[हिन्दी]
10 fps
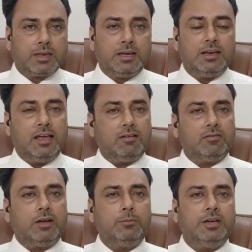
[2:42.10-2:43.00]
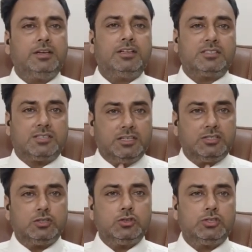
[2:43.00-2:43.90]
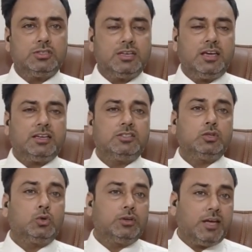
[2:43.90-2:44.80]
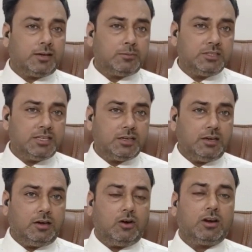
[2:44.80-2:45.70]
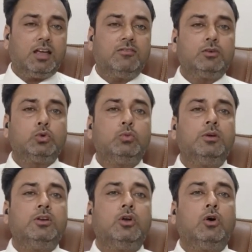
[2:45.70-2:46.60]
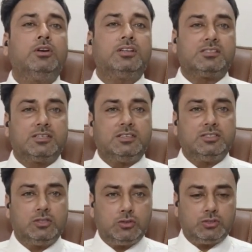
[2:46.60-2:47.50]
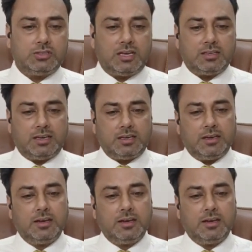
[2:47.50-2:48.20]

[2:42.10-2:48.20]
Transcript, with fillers: लेवल वन में ट्रस्टेड इंस्टीट्यूशन आएंगे जिनको टैग मिल जाएगा और लेवल टू में नॉन ट्रस्टेड इंस्टीट्यूशन आ जाएंगे